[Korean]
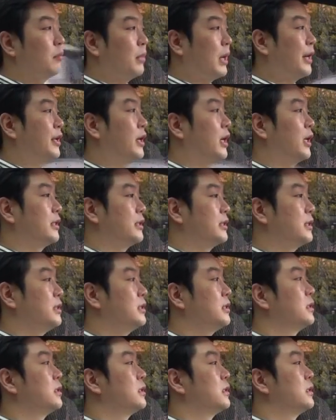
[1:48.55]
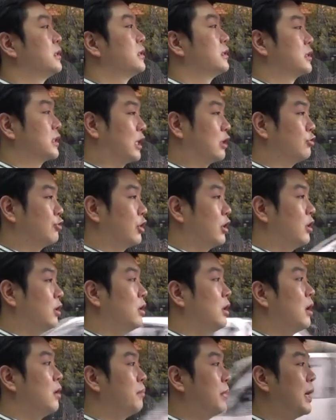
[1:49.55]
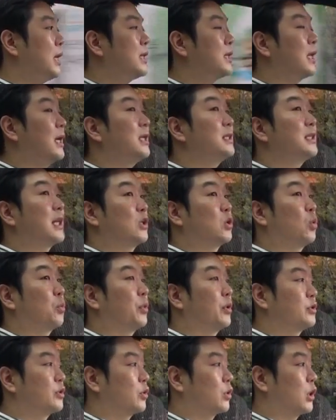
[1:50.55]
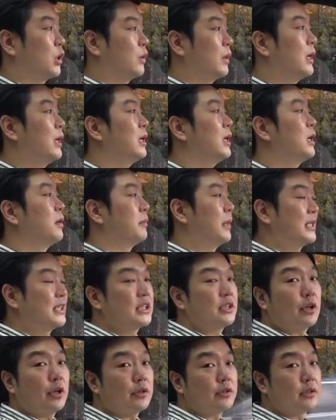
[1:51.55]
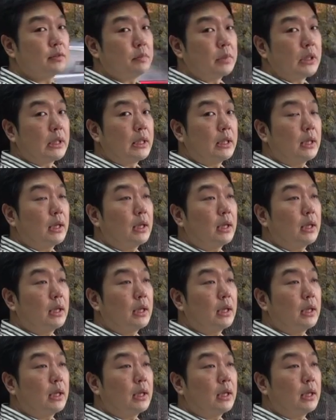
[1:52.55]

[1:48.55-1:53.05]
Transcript: 발휘하는 차고요, 8단 자동 변속기와 매칭되었습니다.